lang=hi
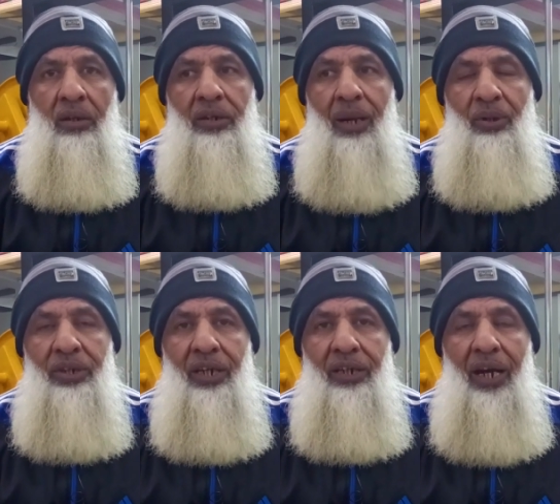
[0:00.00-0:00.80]
जब
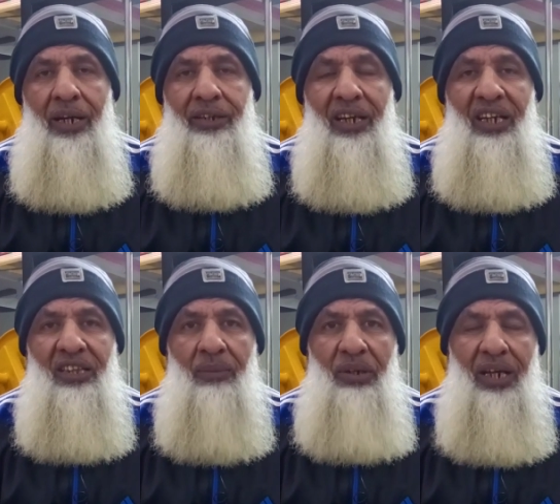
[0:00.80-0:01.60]
ये डाइट नहीं
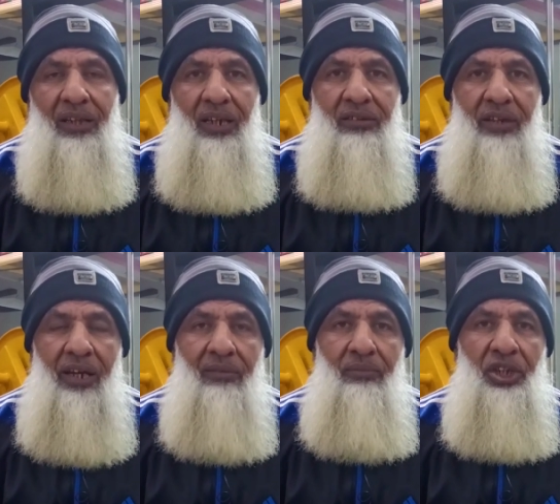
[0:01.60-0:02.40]
लेते फिर कहते हैं
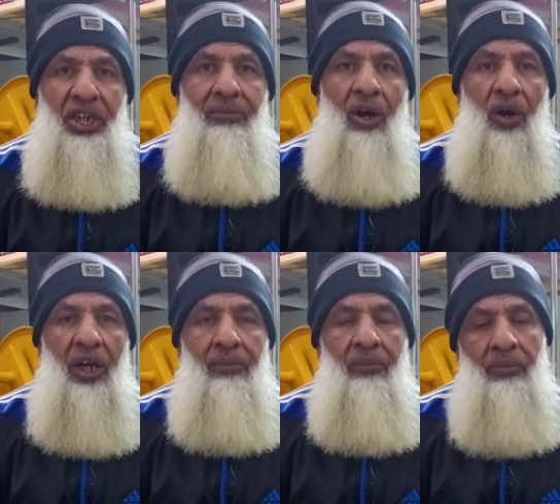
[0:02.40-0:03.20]
सर तीन माह हो
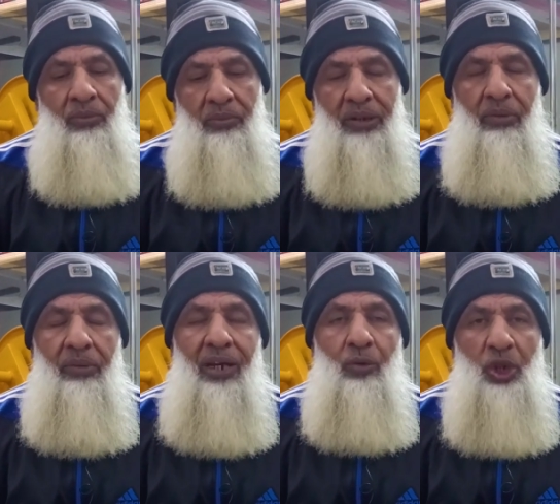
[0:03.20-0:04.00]
गए
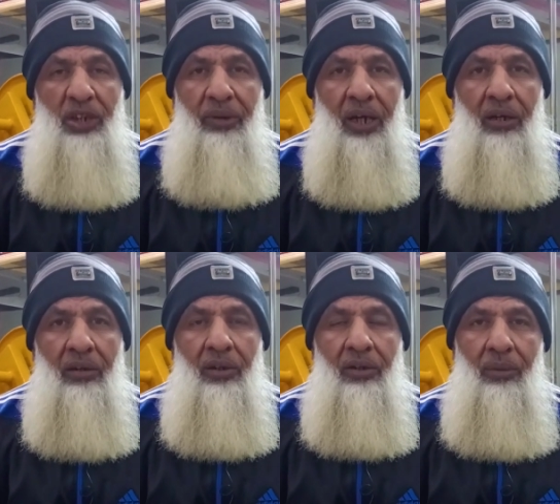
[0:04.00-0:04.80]
हमारा कुछ नहीं बना
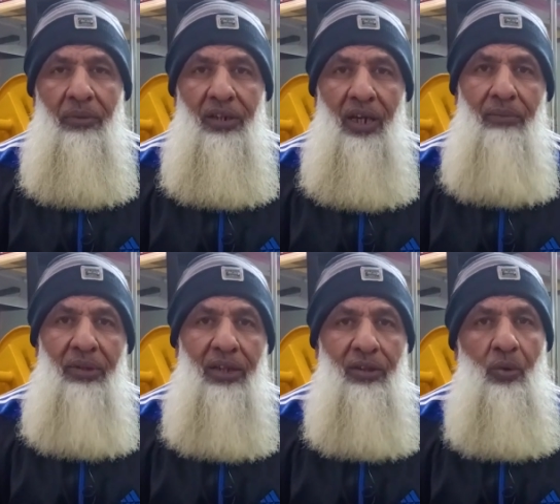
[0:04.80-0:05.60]
तो फिर यार
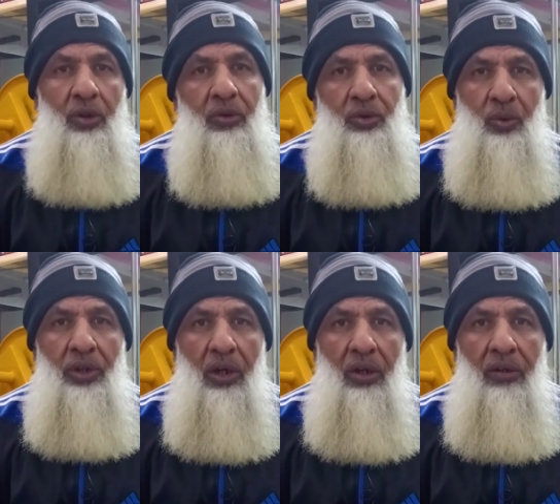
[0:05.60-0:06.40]
मेरा तो कोई कसूर
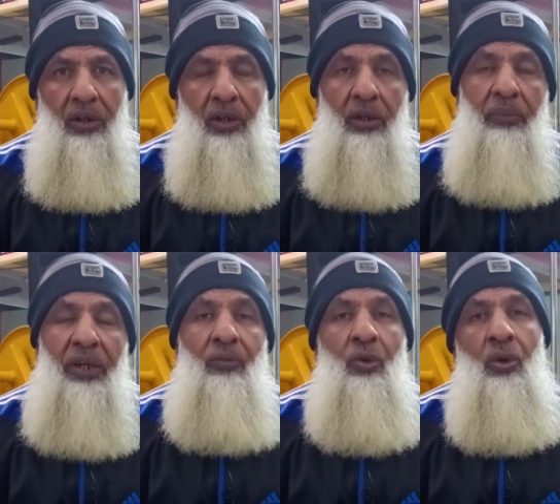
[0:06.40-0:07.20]
ना है
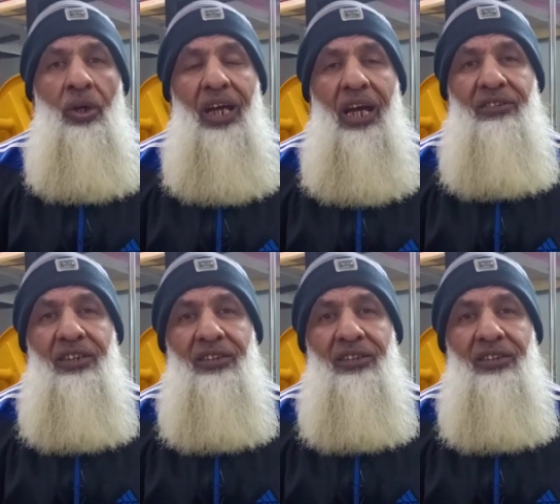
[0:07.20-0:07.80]
फिर वो ऐसे